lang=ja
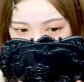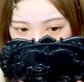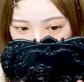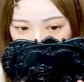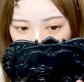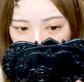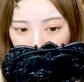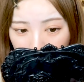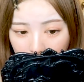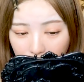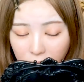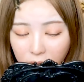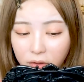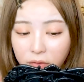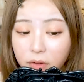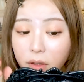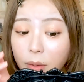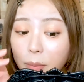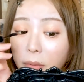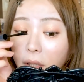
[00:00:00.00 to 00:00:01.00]
出会い方が
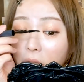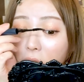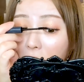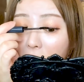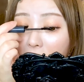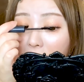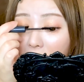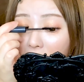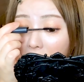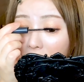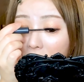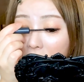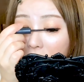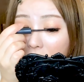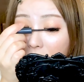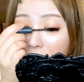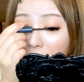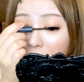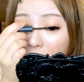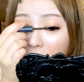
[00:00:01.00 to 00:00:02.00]
さ、まあ言うたら
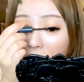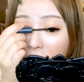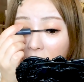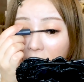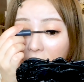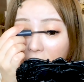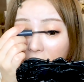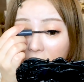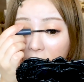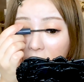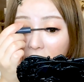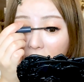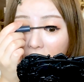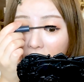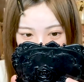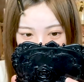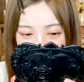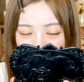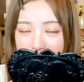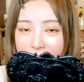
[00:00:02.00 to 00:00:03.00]
仕事なわけじゃん。
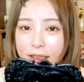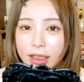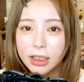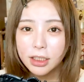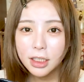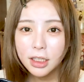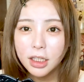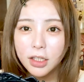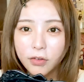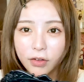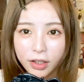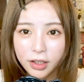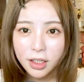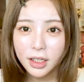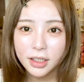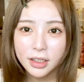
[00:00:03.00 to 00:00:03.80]
私的にはね、